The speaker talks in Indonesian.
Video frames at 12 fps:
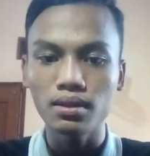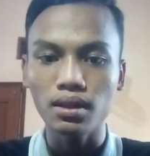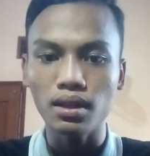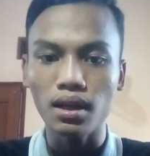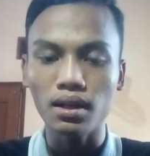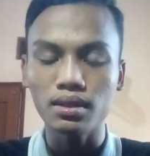
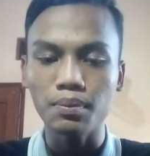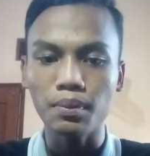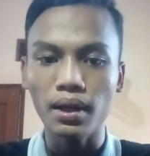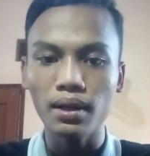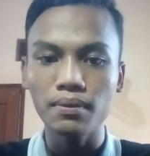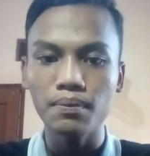tentara
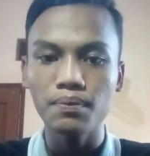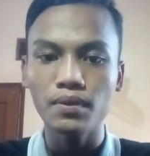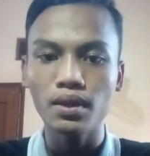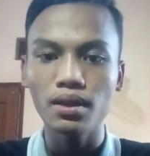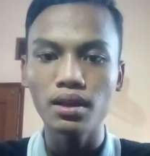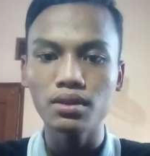Jepang,
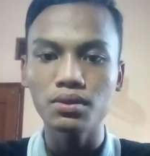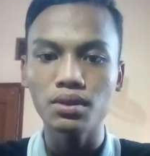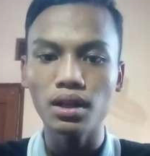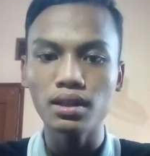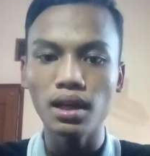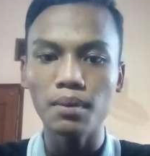ia
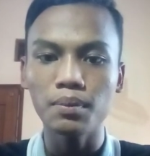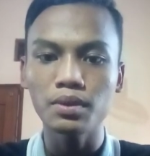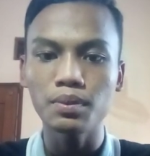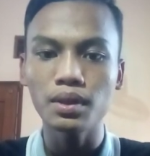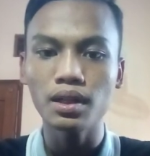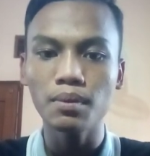juga tak habis
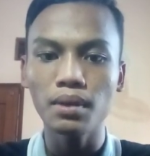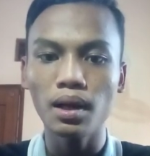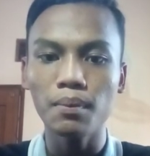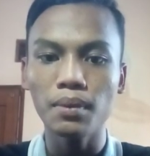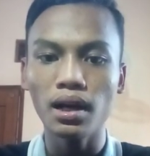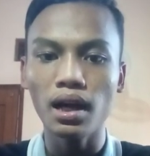pikir
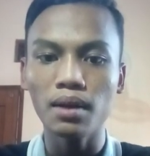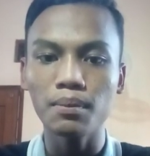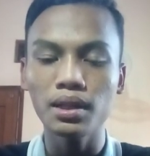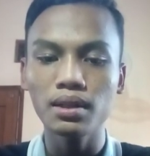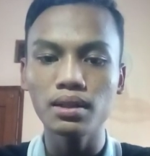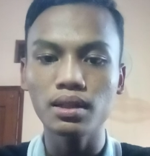mengapa
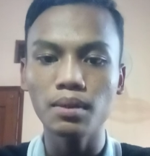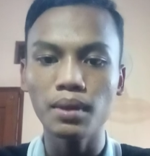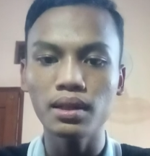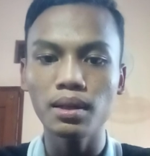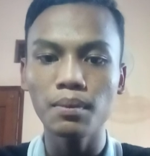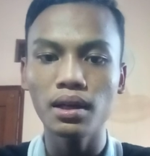Karmin
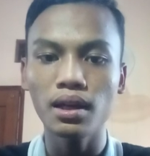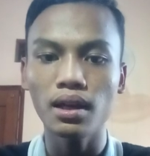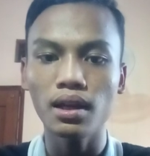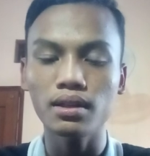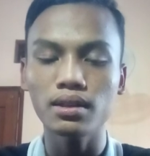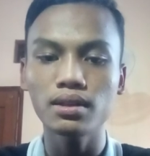temannya
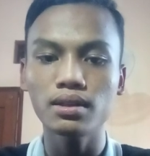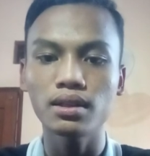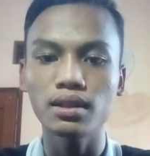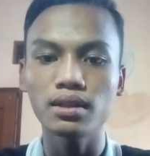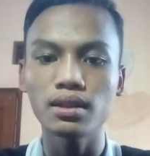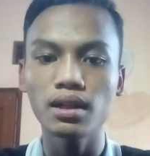mengkhianati
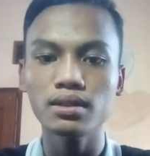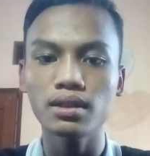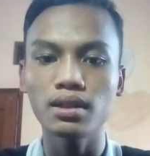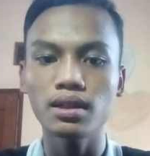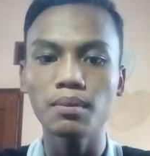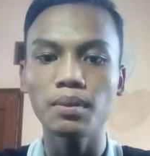dirinya
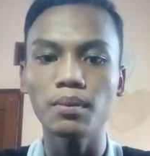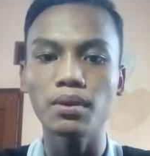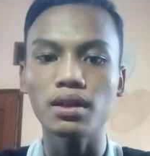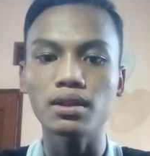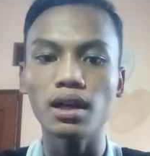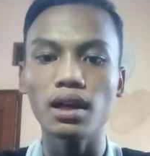sehingga
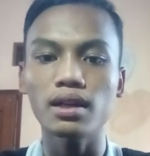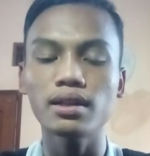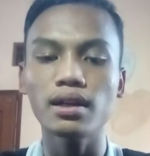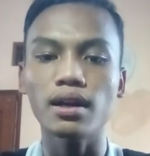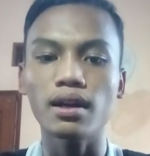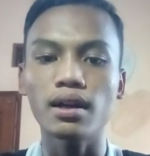pemberontakannya
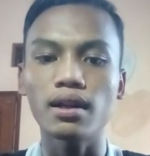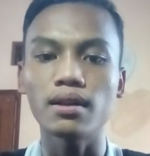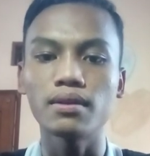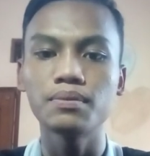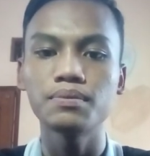gagal.